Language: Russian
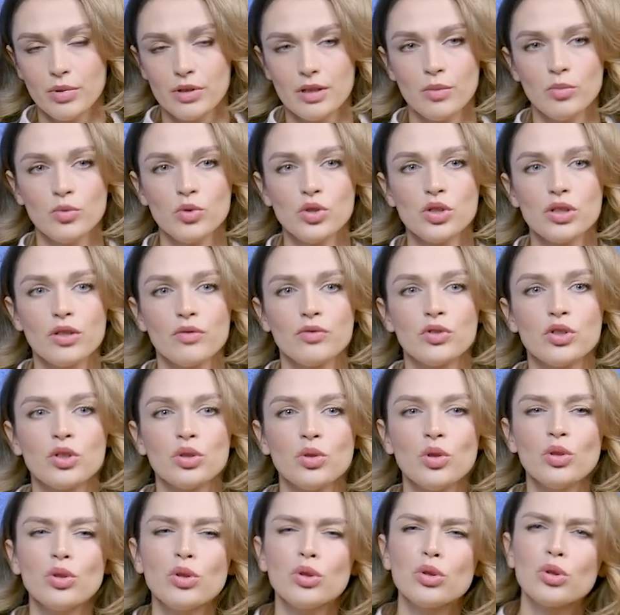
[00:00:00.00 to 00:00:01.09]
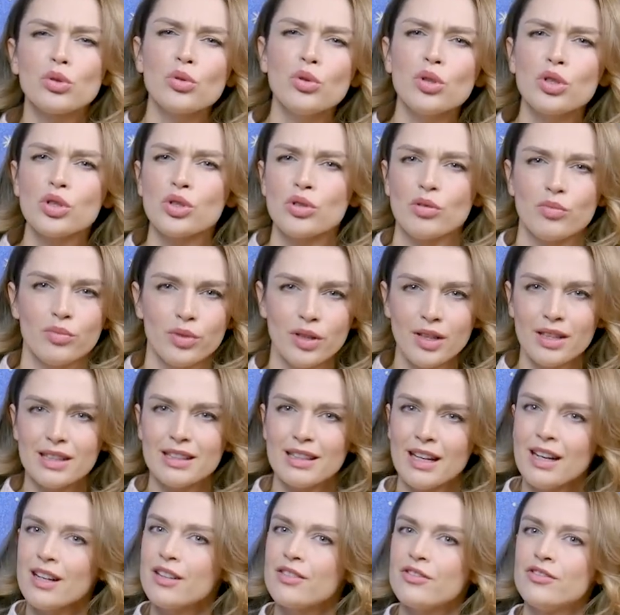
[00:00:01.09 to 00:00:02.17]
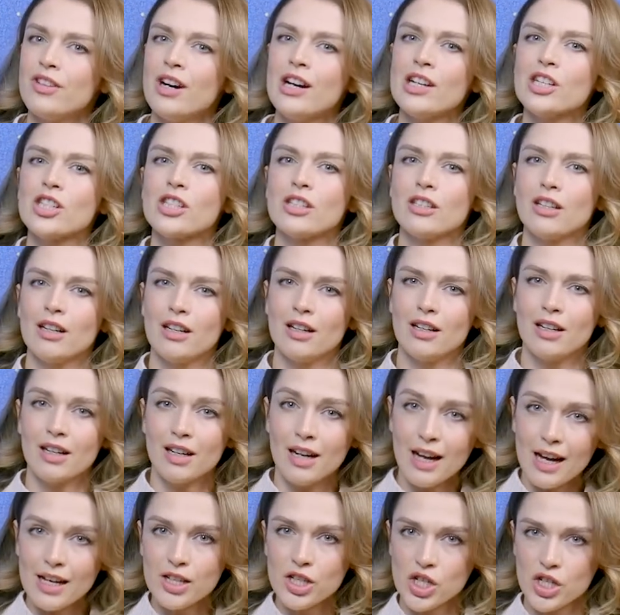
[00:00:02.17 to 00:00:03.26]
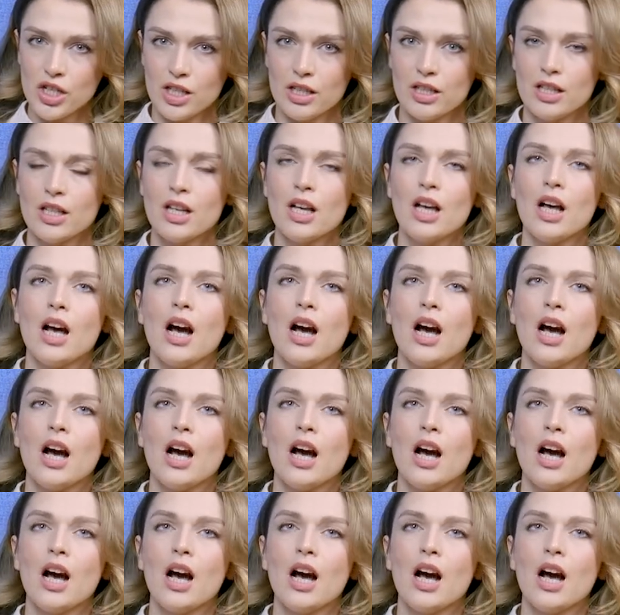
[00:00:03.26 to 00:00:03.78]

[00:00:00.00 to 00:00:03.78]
потому что все то, что было так важно раньше,